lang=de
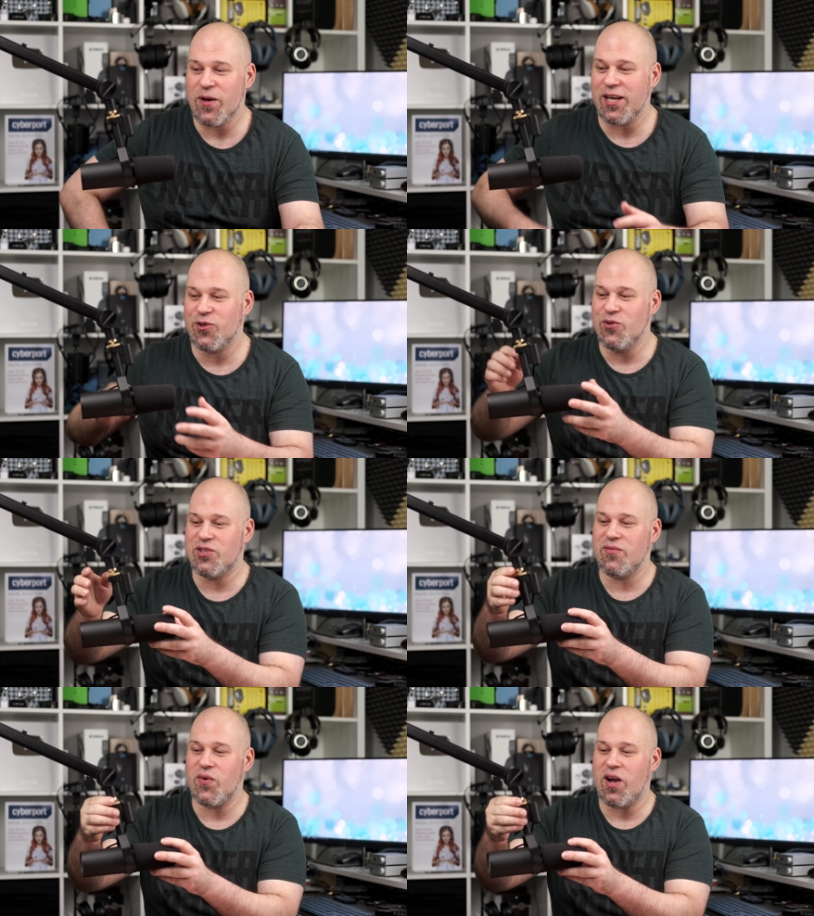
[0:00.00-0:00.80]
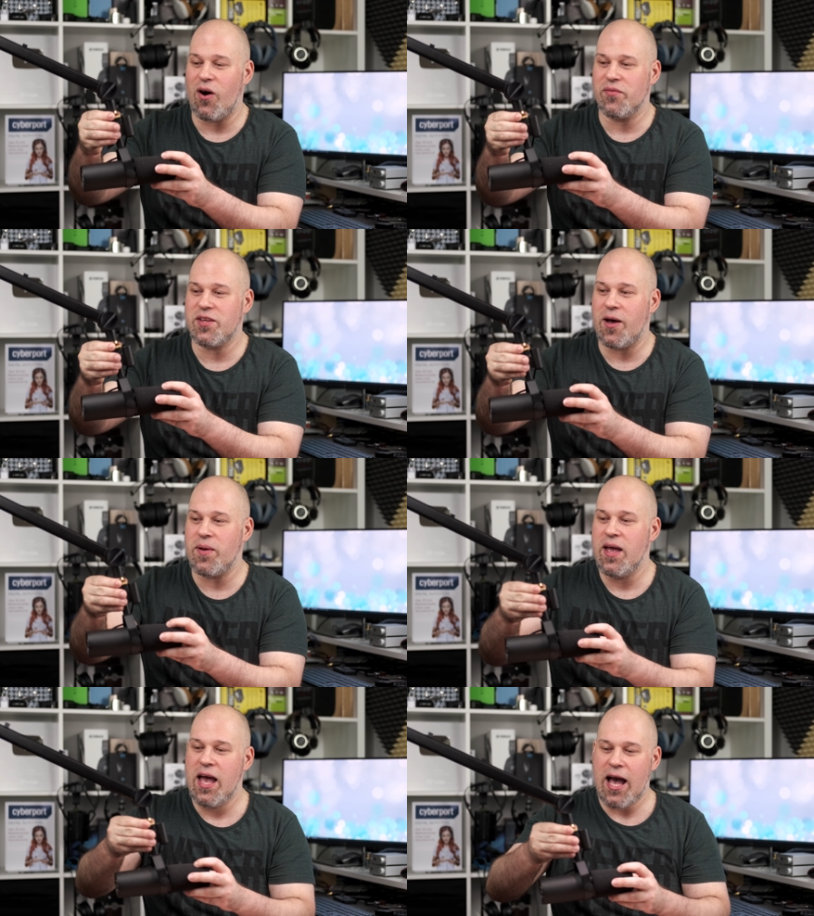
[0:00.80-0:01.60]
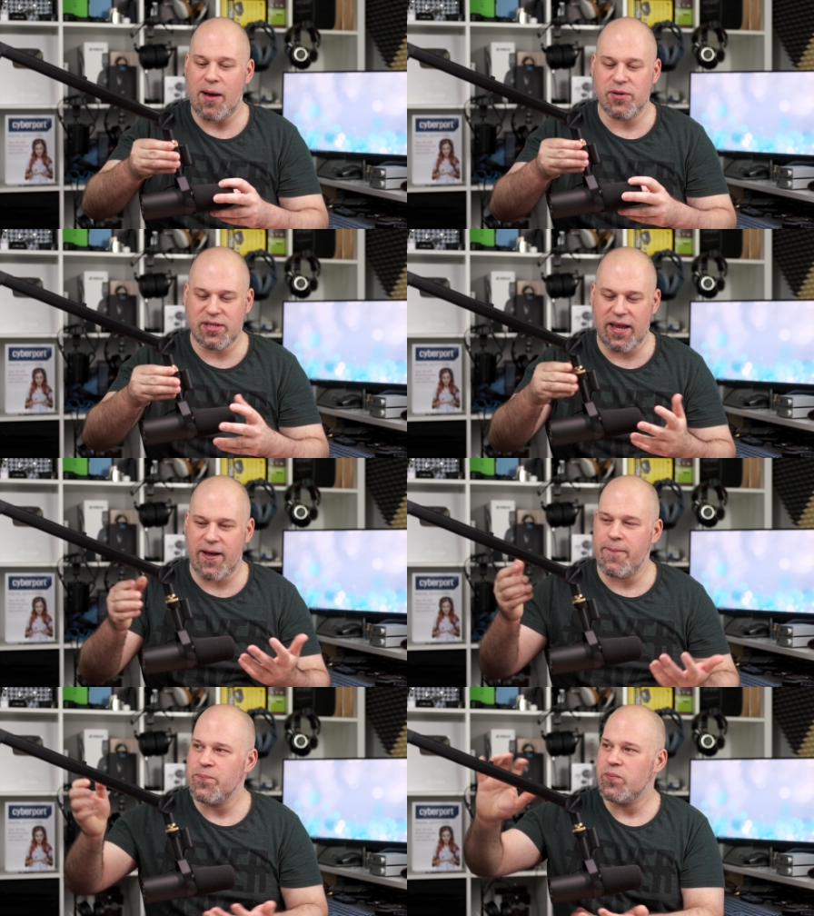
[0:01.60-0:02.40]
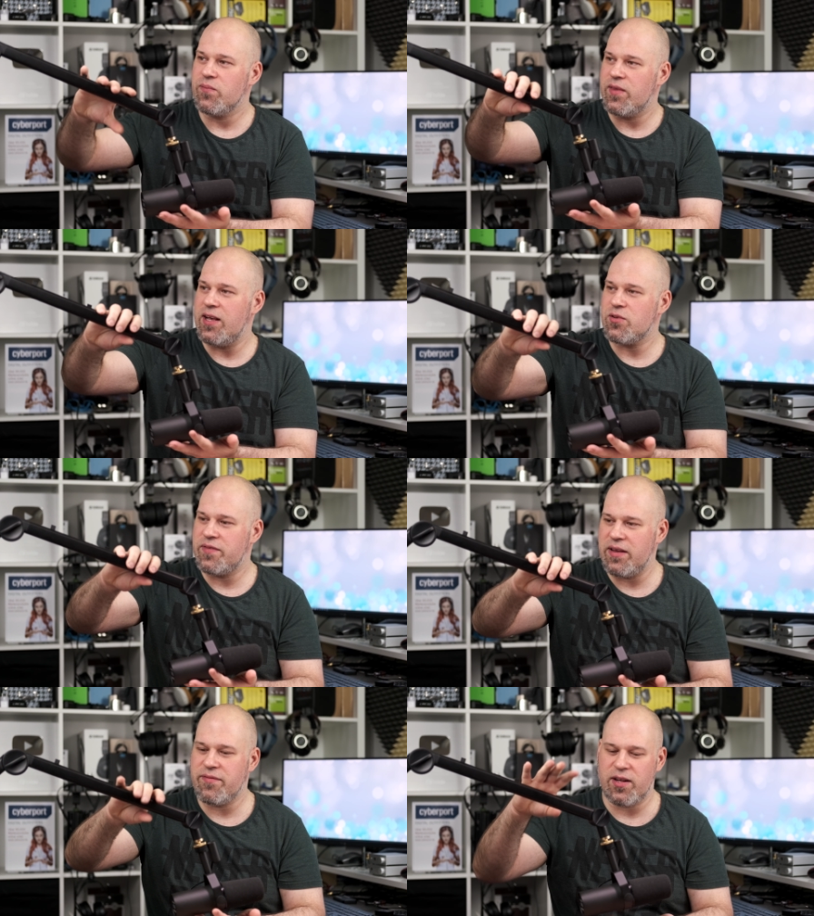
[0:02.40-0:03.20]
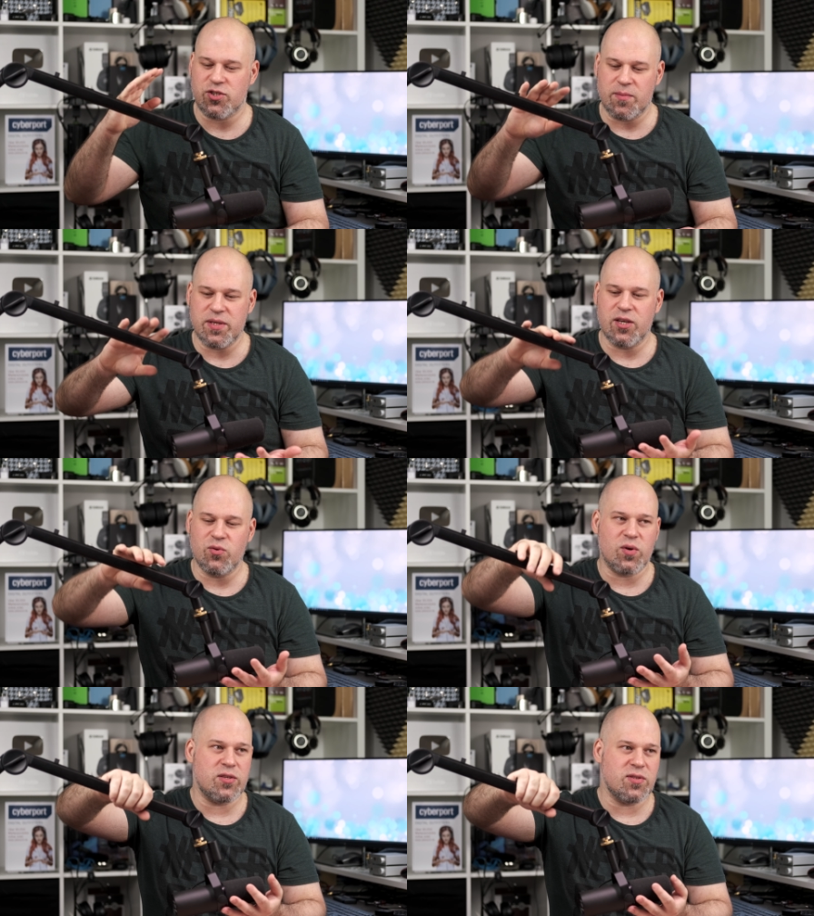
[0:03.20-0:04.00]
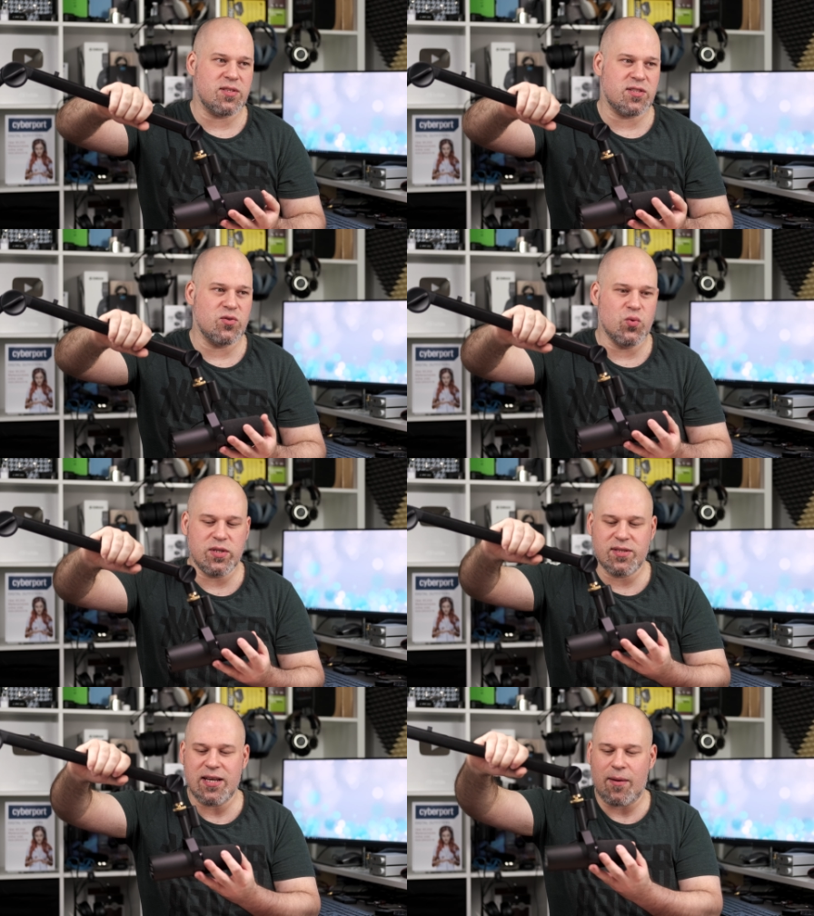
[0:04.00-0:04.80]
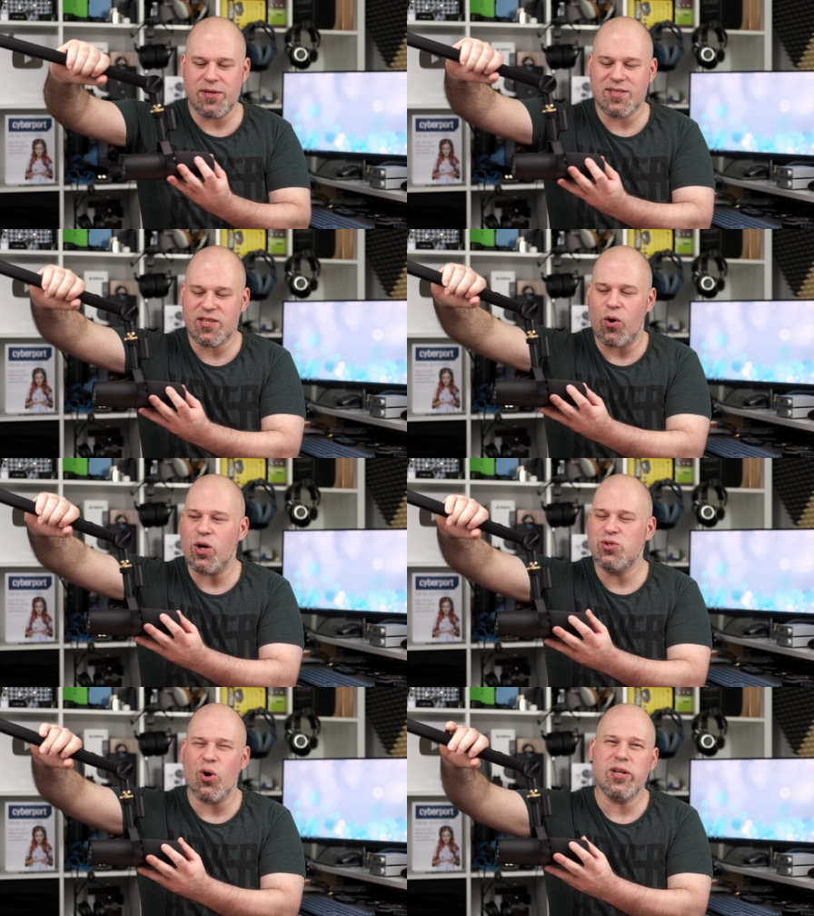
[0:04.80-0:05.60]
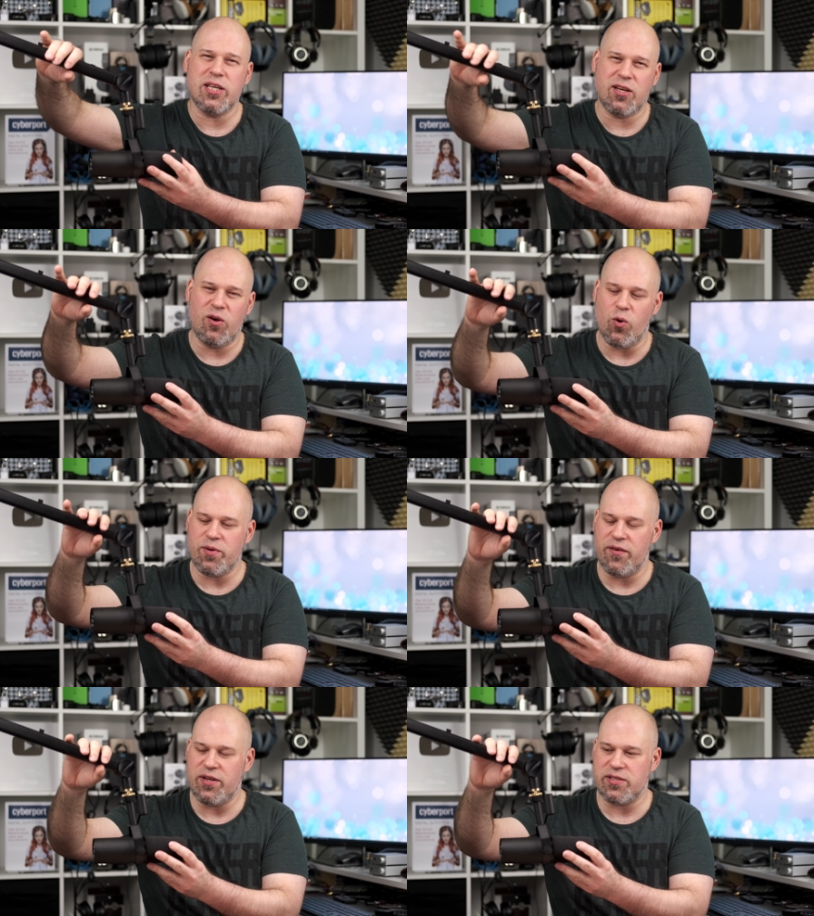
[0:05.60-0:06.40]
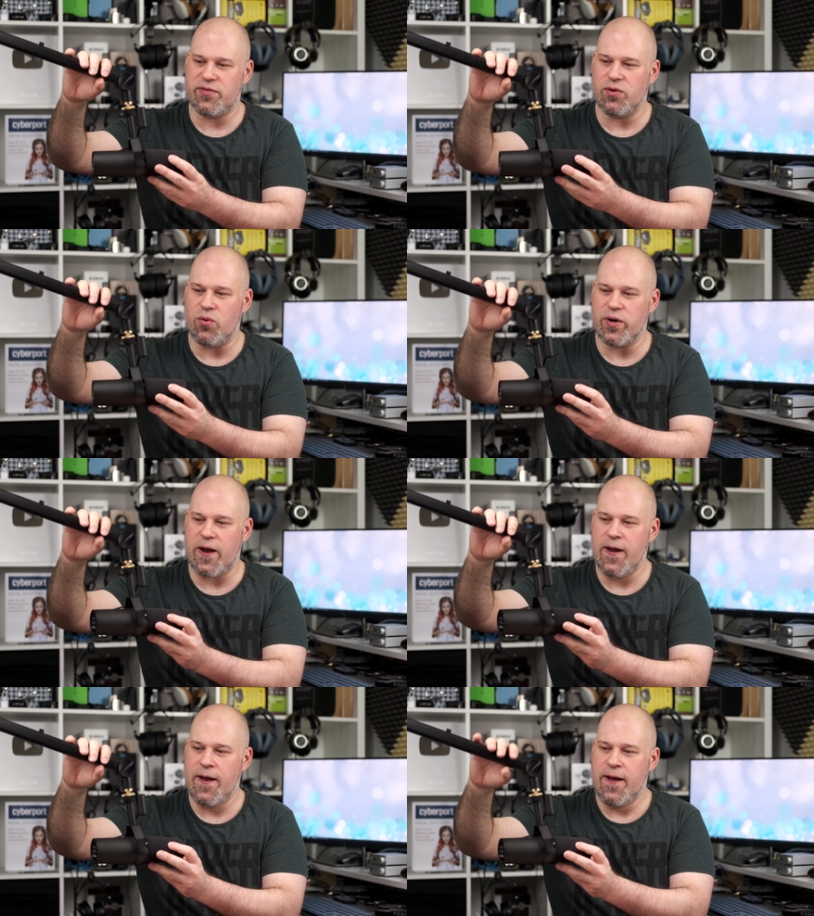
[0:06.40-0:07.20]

eben recht günstig verkauft habe, aber der, der ist auf jeden Fall stabil genug. Also das ist ein gutes Ding, aber es ist auch halt deutlich klobiger wie das von Rode.